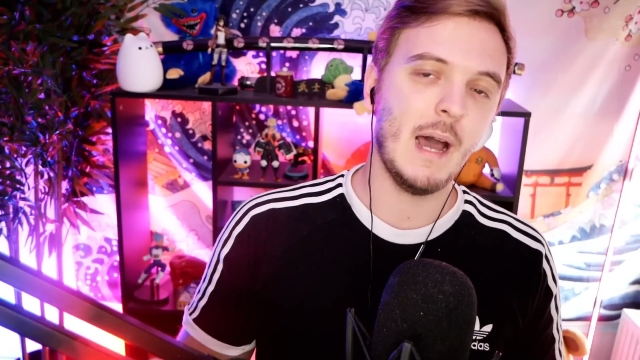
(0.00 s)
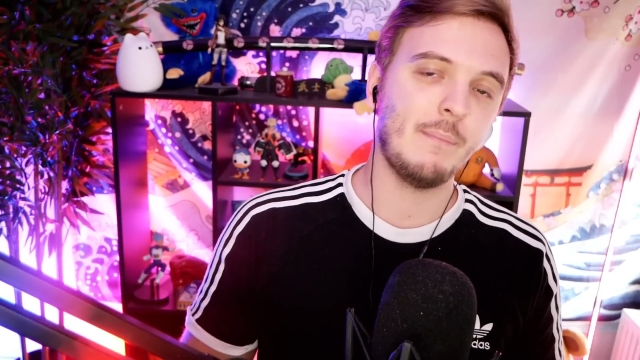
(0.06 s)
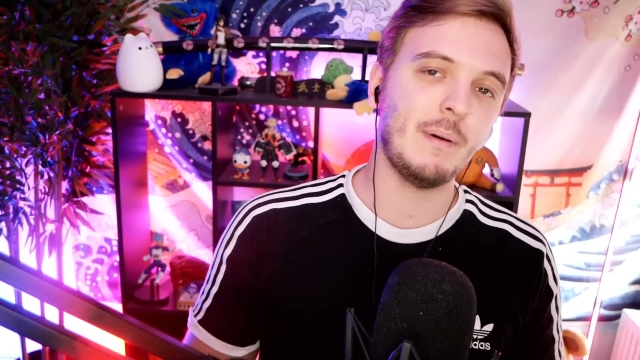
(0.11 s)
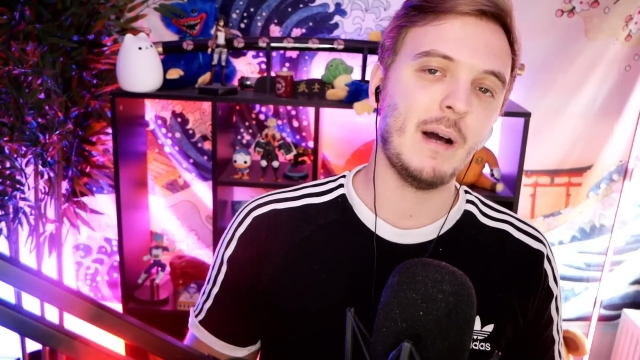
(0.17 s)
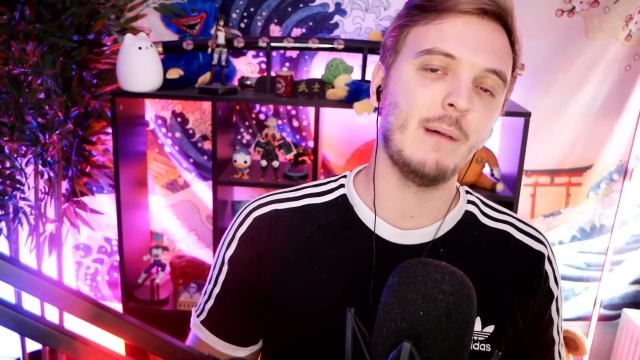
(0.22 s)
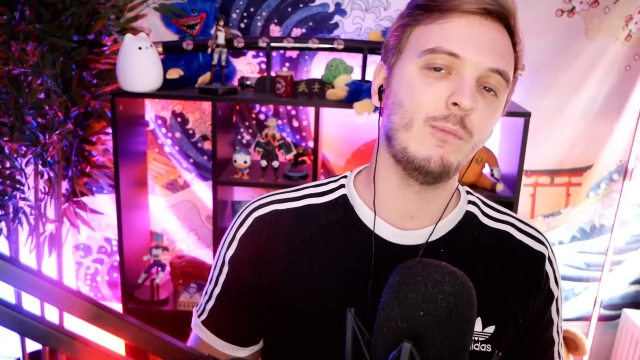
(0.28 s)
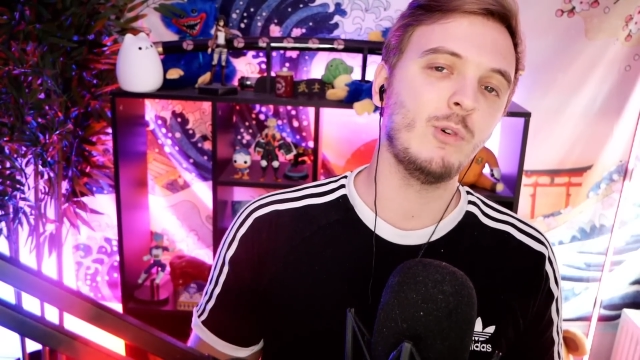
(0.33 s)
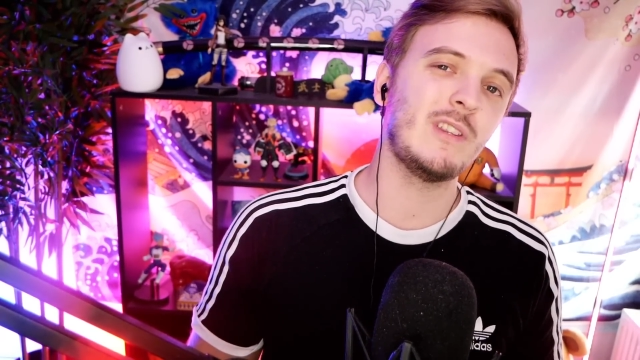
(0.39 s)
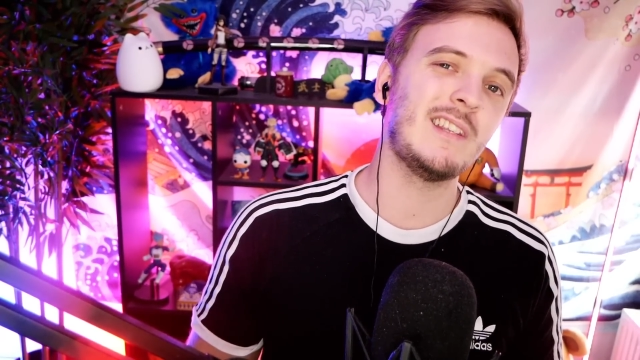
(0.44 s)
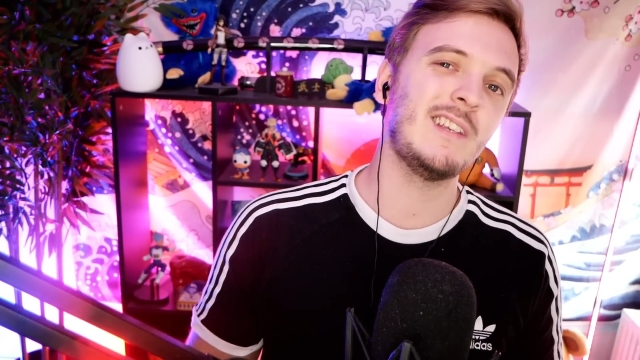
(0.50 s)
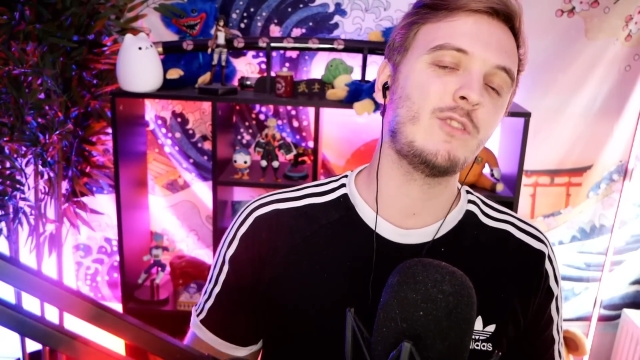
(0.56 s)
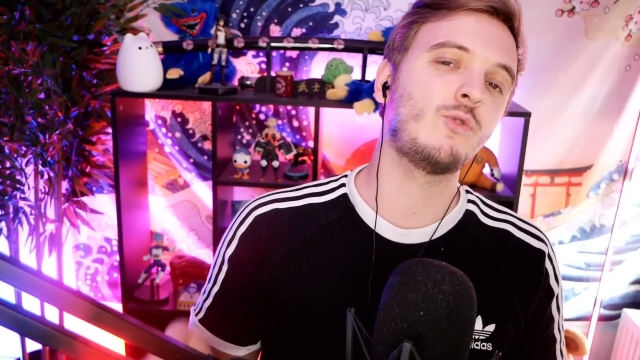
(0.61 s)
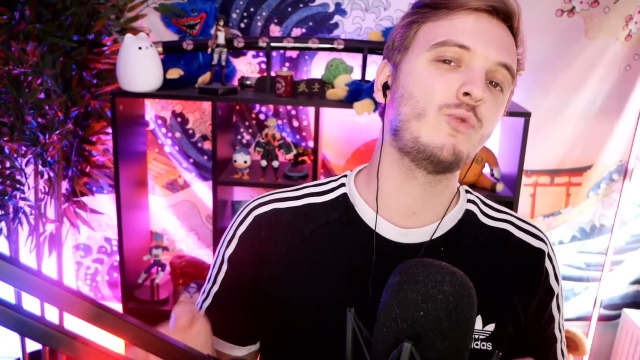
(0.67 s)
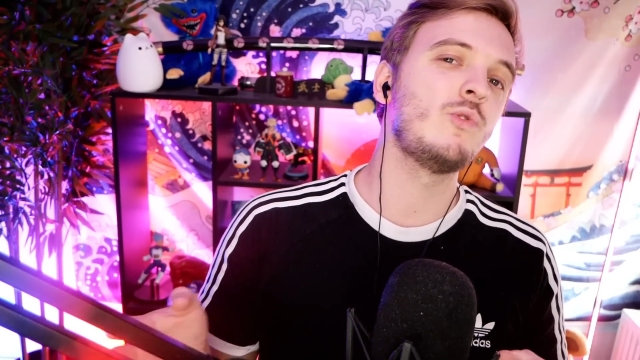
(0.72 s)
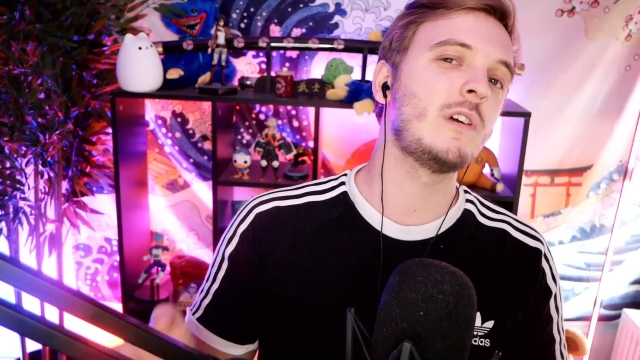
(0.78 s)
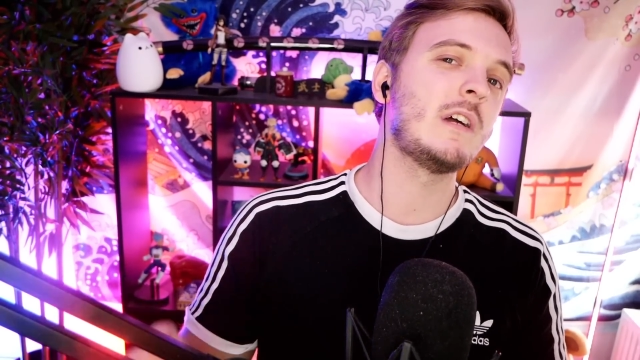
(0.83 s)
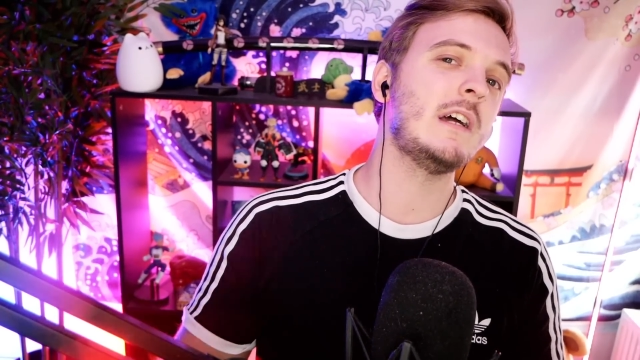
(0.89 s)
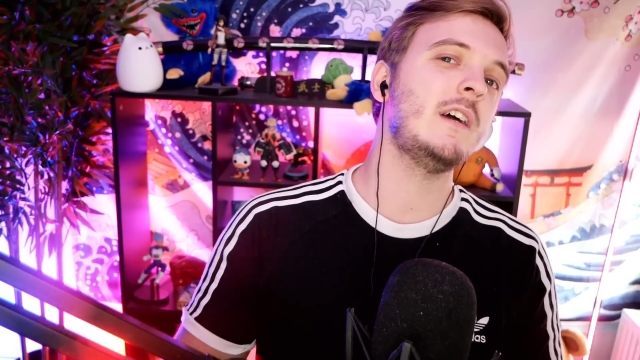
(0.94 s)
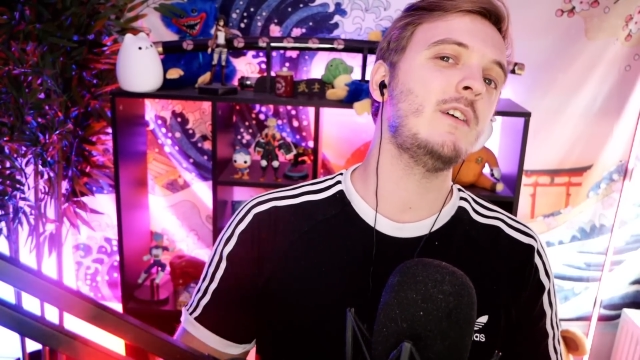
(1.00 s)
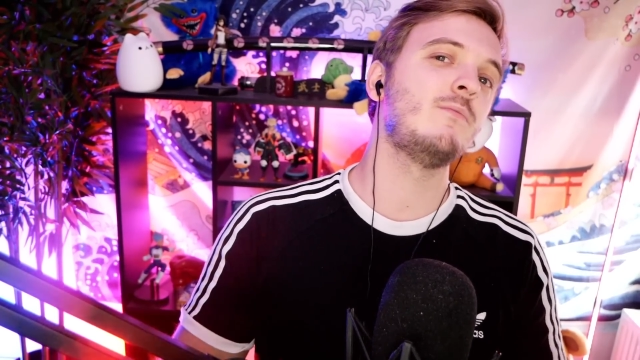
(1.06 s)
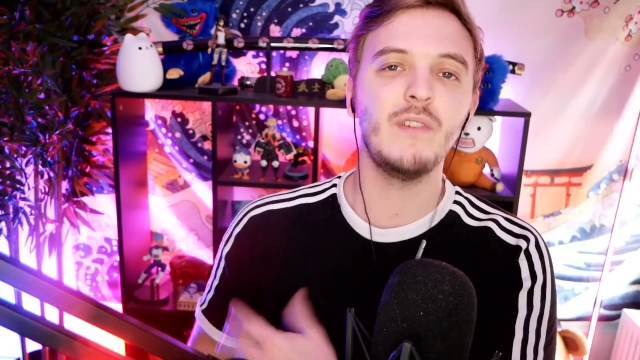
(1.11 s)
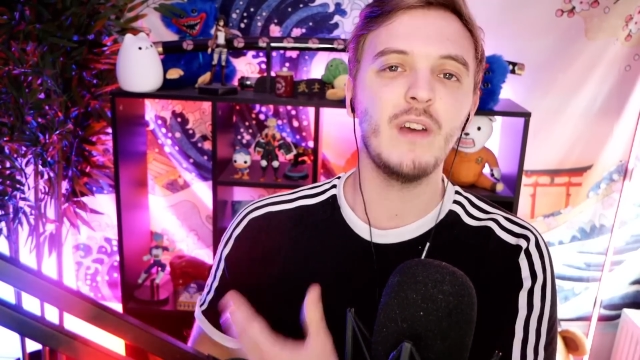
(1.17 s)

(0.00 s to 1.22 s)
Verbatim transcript: apparemment des secrets.